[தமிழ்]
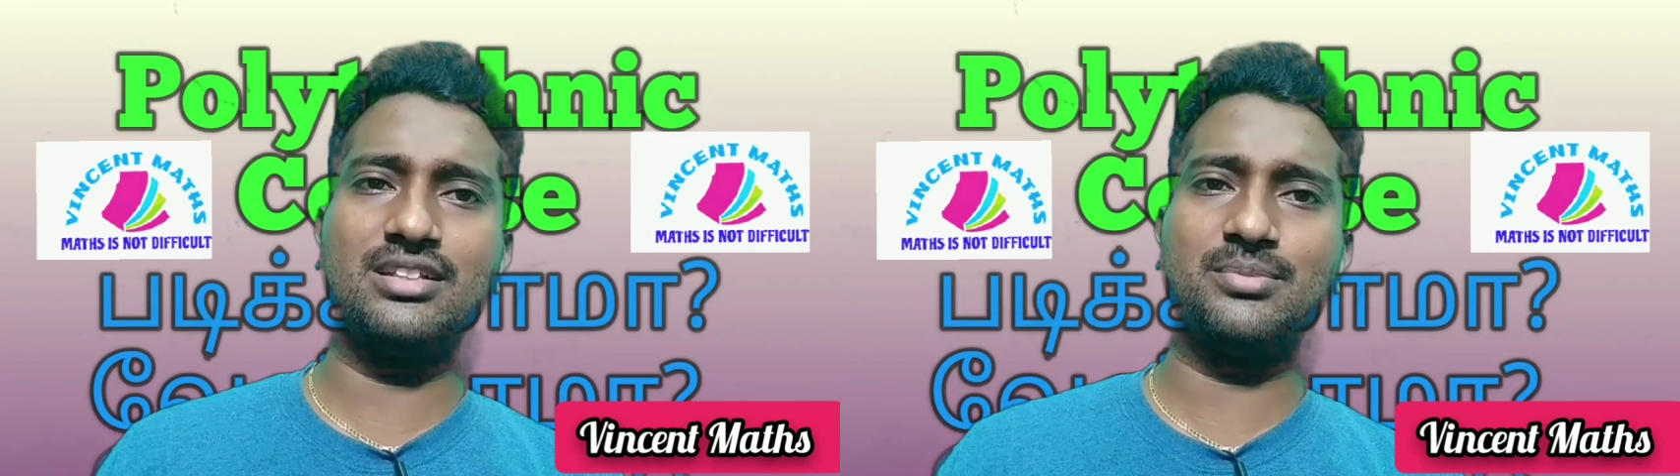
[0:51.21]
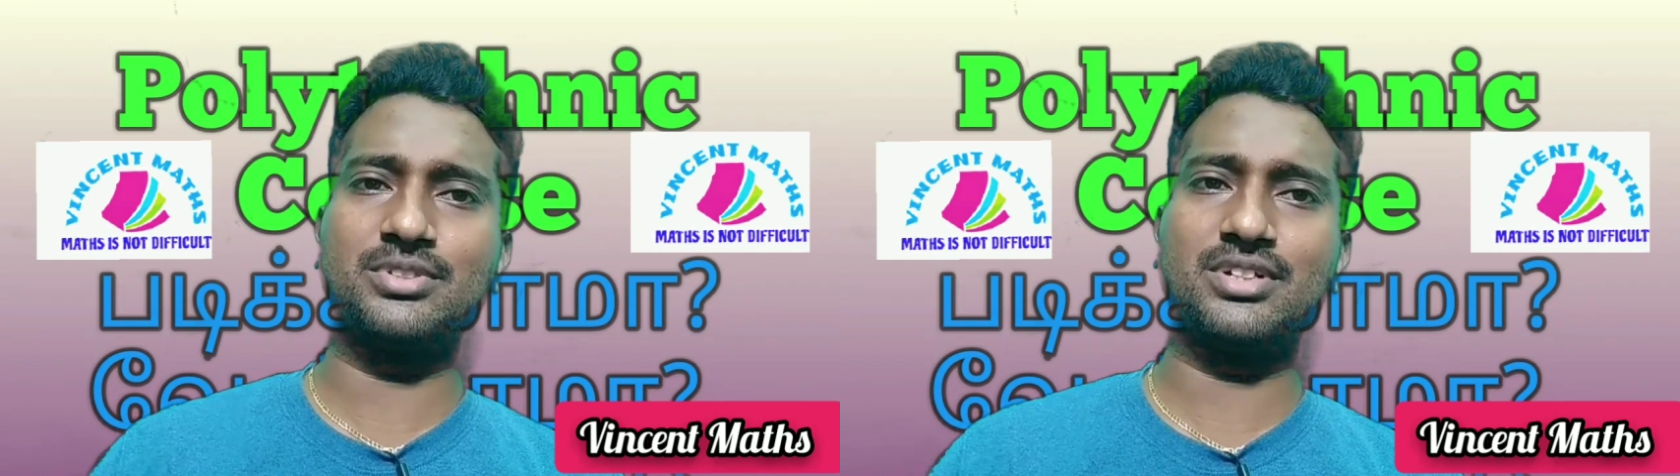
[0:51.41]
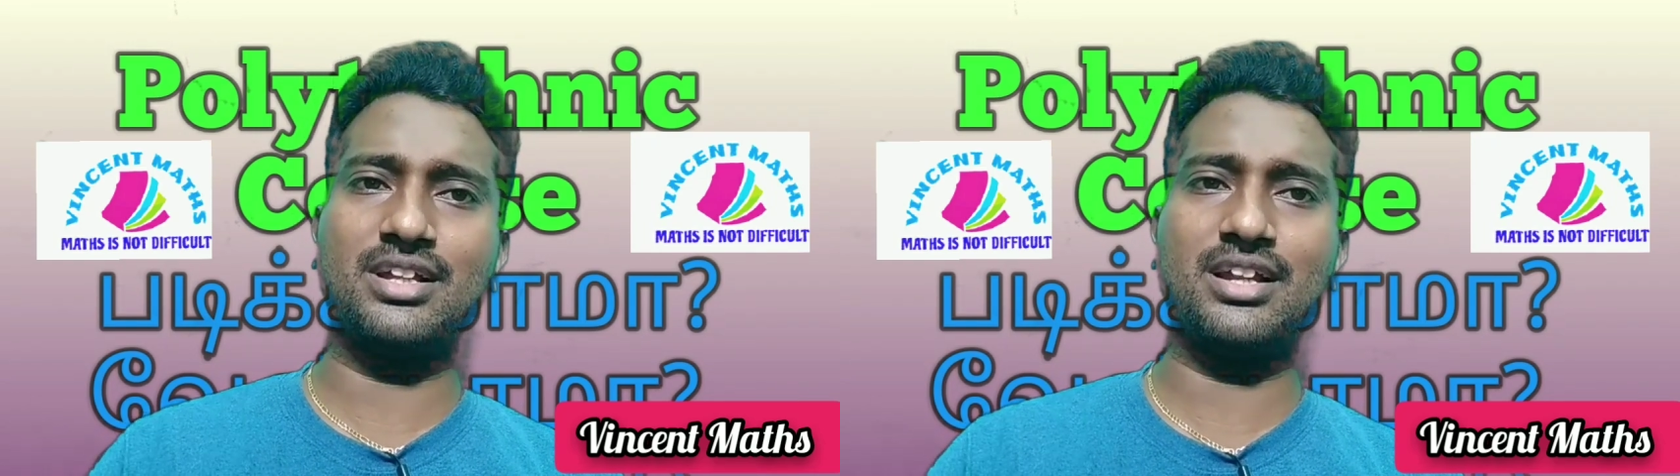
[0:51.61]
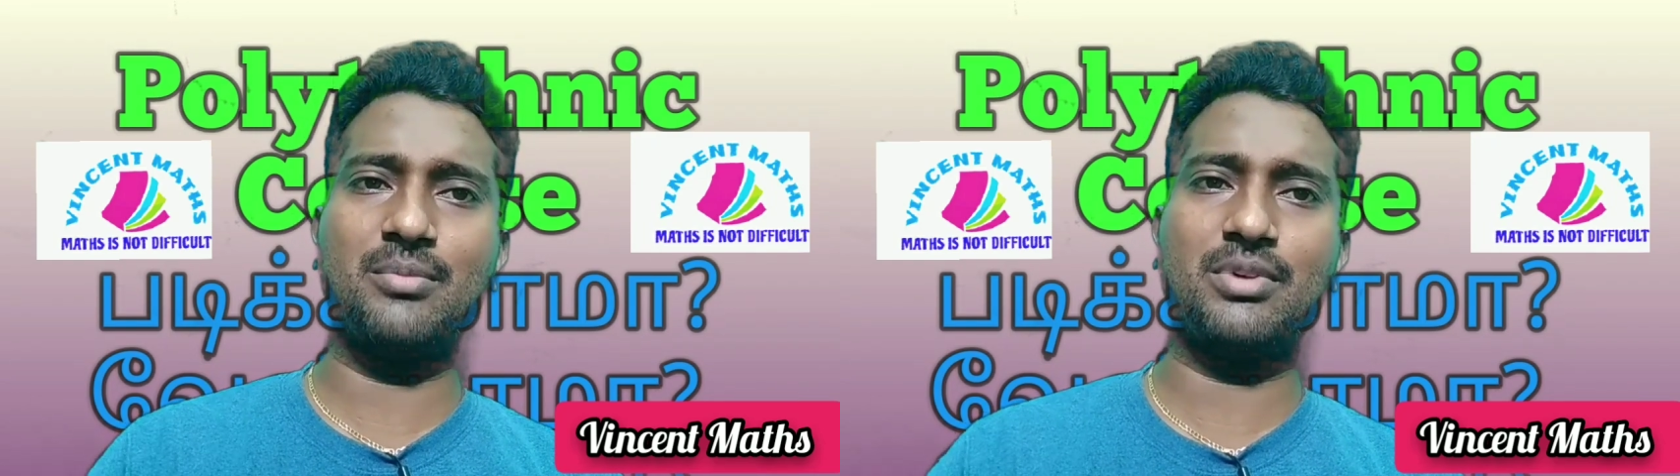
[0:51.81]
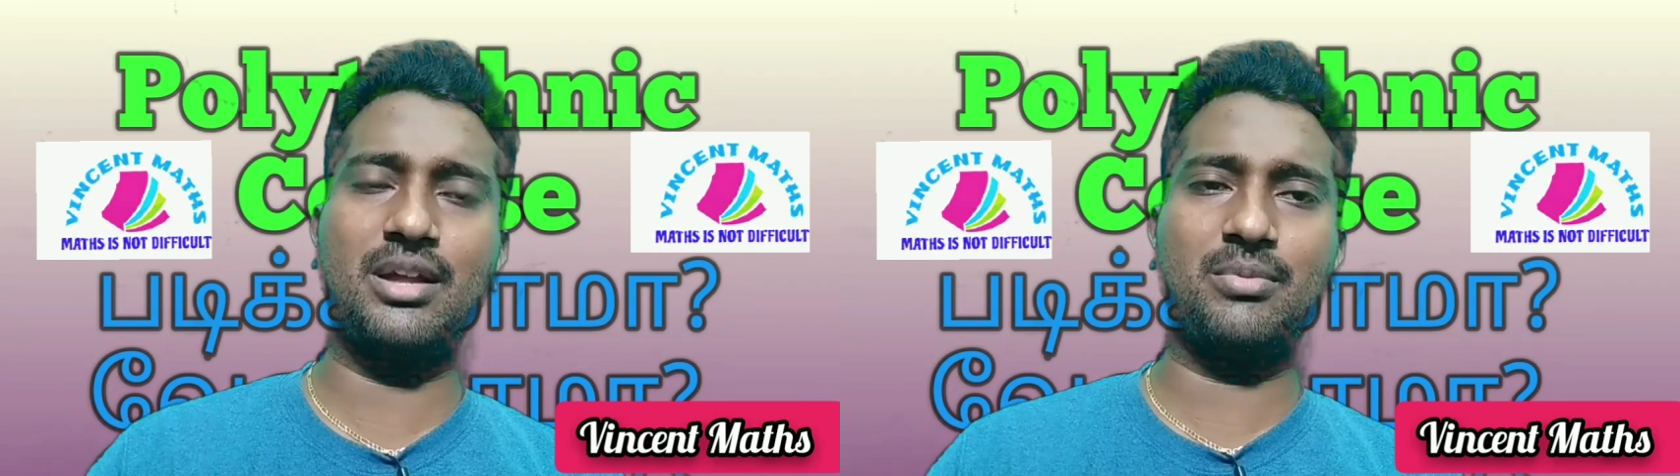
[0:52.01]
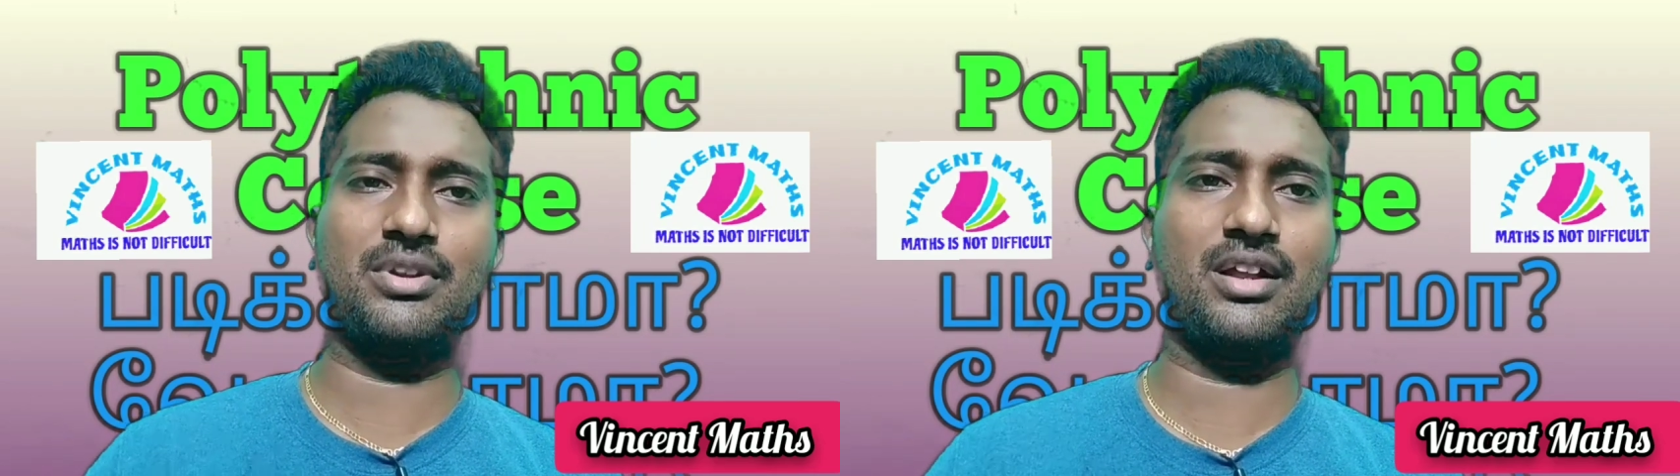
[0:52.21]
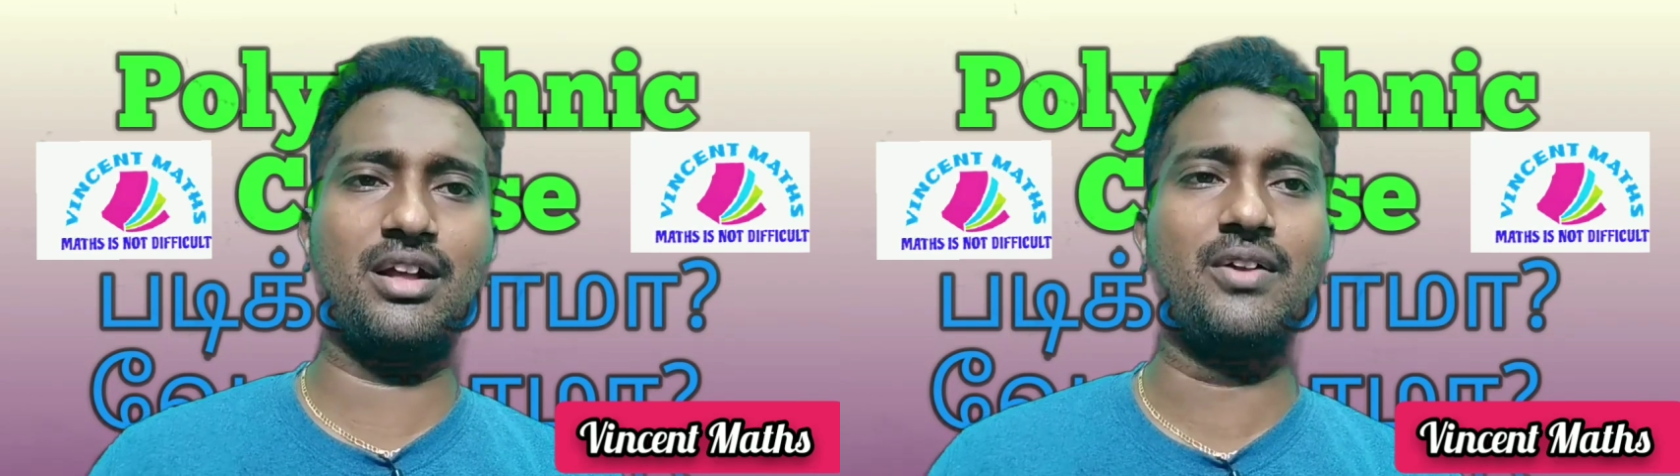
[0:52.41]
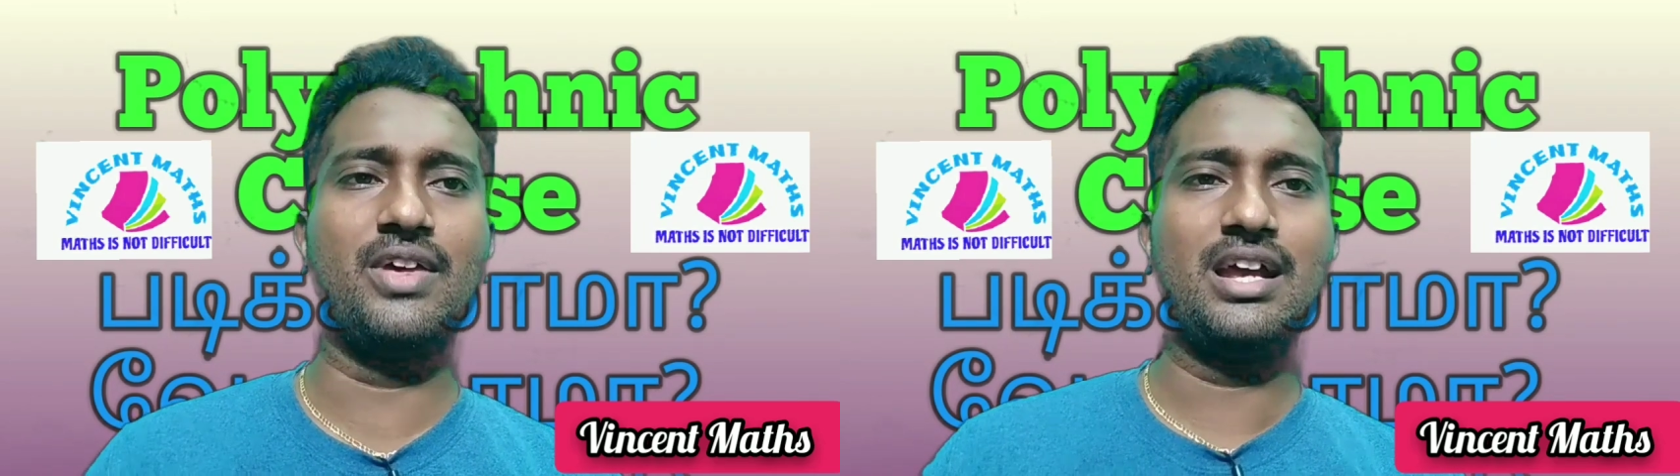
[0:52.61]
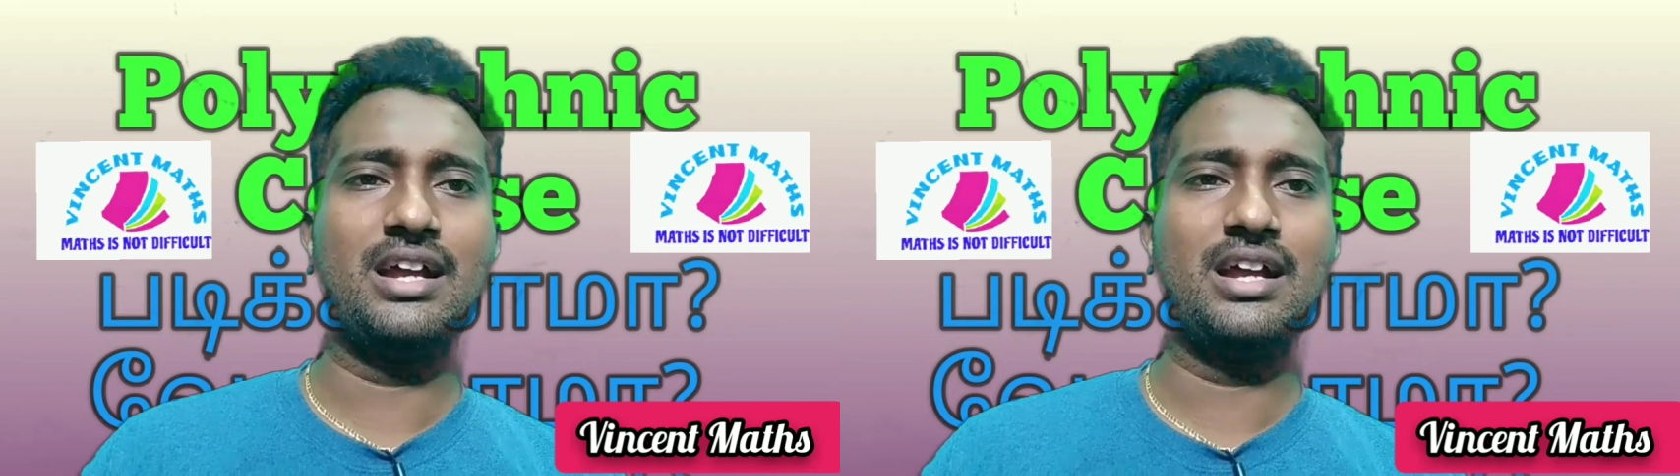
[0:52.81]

டென்த்து பசங்க நிறையா பேர் என்ன பண்ணுறாங்க